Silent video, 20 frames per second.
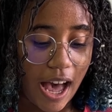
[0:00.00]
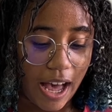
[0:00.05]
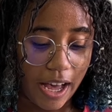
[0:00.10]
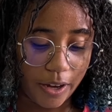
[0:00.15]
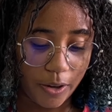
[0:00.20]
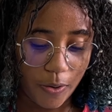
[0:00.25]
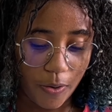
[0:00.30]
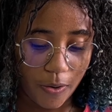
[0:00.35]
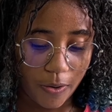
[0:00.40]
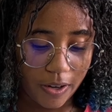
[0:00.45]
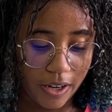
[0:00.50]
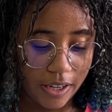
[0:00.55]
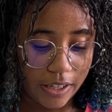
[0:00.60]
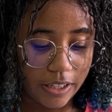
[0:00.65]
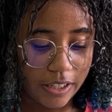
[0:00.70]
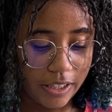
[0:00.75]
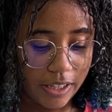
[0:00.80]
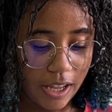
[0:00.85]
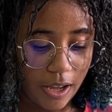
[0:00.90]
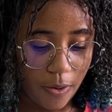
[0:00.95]

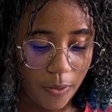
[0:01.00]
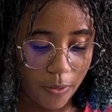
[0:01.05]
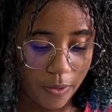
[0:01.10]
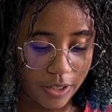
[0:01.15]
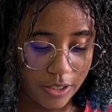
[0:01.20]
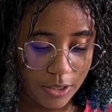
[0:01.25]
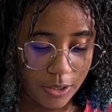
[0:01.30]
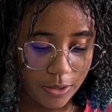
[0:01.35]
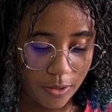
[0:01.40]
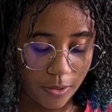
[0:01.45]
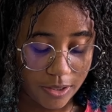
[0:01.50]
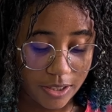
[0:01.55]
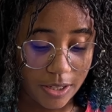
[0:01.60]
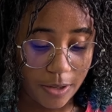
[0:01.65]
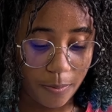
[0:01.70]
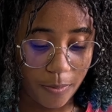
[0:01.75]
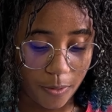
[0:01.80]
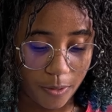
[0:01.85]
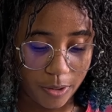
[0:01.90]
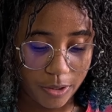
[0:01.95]
agora e na hora de
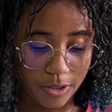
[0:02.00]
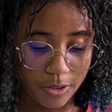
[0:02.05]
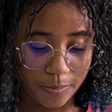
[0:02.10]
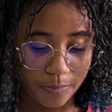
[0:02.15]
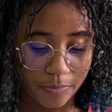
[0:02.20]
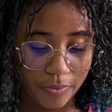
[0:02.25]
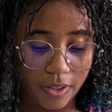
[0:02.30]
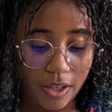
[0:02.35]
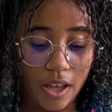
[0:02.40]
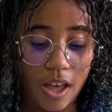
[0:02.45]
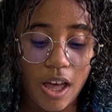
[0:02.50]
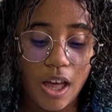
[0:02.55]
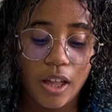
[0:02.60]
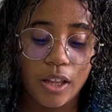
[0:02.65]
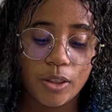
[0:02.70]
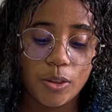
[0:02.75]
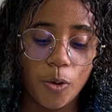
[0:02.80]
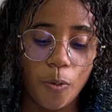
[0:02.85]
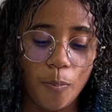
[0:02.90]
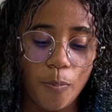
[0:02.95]
nossa morte.
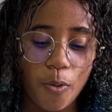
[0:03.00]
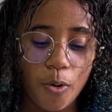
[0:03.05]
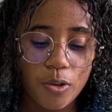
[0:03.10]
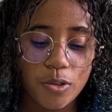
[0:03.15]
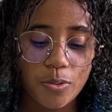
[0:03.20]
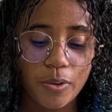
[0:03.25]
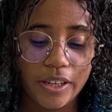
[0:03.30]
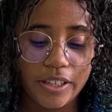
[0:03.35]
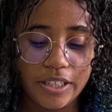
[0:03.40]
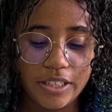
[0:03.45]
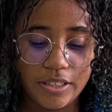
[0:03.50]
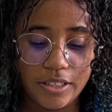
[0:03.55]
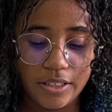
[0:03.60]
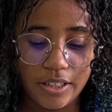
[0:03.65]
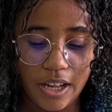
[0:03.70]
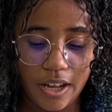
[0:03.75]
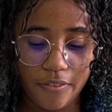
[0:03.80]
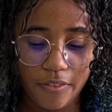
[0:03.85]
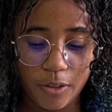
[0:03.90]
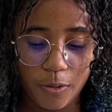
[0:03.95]
Dom Bosco
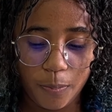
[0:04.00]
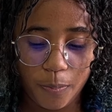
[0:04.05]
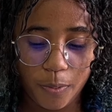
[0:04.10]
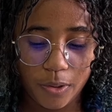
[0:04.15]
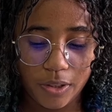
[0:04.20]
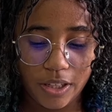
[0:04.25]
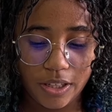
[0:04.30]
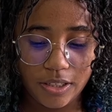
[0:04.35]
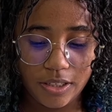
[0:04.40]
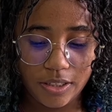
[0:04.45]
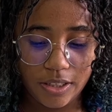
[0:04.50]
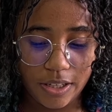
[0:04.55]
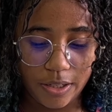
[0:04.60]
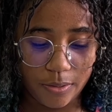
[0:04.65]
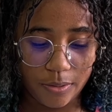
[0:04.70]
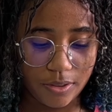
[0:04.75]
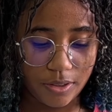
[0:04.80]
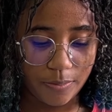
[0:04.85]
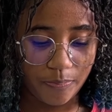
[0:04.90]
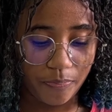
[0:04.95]
acreditava no poder de
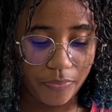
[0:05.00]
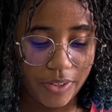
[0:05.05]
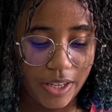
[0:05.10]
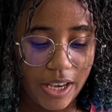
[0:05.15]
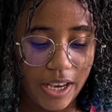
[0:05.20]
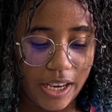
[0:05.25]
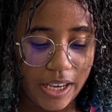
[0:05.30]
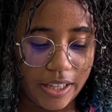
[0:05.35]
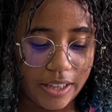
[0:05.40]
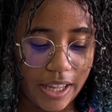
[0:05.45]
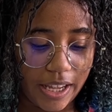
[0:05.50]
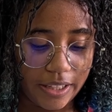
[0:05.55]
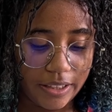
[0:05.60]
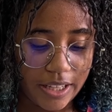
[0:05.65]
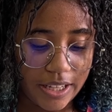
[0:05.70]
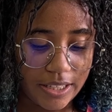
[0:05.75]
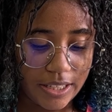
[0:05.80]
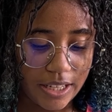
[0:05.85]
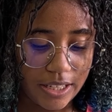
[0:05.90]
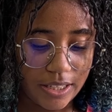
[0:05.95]
Deus e na
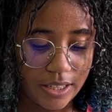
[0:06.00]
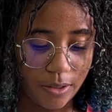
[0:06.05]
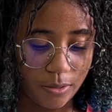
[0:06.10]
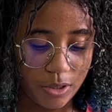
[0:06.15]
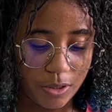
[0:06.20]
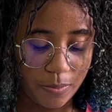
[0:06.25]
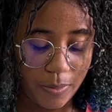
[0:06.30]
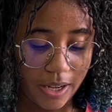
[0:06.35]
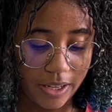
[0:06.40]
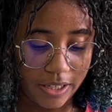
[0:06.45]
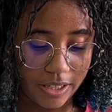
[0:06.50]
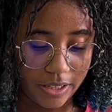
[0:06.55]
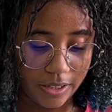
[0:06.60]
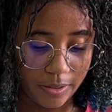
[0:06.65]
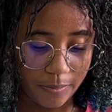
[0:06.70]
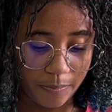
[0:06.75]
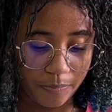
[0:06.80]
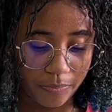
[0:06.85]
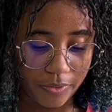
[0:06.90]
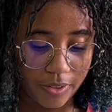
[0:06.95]
intercessão de
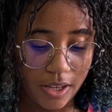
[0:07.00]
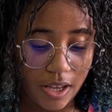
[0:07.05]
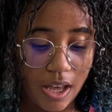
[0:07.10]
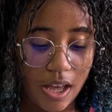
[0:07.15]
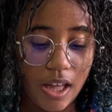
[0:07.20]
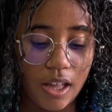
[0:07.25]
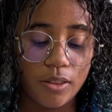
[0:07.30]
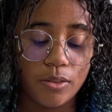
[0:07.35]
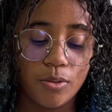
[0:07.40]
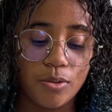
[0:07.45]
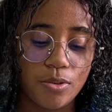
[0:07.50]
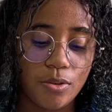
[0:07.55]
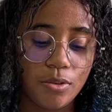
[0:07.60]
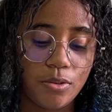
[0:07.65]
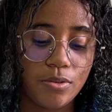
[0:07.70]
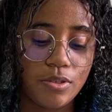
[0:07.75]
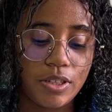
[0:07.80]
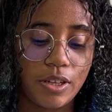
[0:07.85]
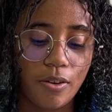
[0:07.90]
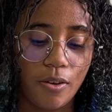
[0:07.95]
Maria. Nos
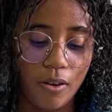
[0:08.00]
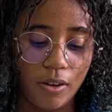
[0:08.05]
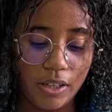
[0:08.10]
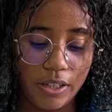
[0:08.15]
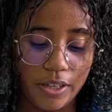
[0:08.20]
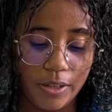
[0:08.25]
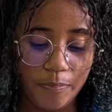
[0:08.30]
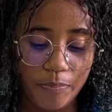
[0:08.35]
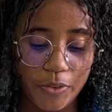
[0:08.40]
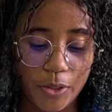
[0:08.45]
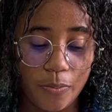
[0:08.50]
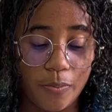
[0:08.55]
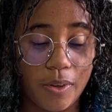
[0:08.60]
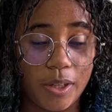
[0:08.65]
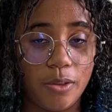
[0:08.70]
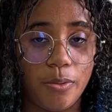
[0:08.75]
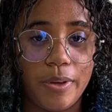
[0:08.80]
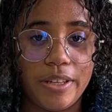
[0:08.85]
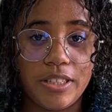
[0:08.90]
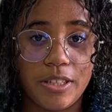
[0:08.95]
surtos de cólera,
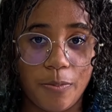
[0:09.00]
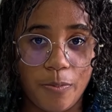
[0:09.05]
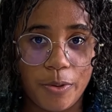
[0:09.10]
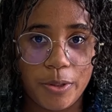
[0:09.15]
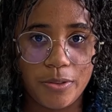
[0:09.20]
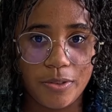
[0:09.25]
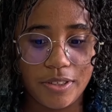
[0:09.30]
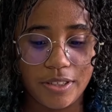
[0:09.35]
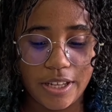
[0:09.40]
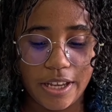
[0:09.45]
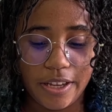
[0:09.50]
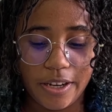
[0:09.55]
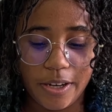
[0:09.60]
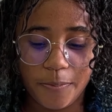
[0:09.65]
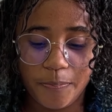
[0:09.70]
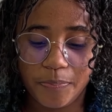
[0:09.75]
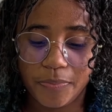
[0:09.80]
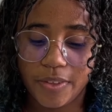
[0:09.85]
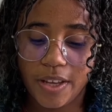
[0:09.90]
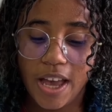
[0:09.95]
uma doença muito séria,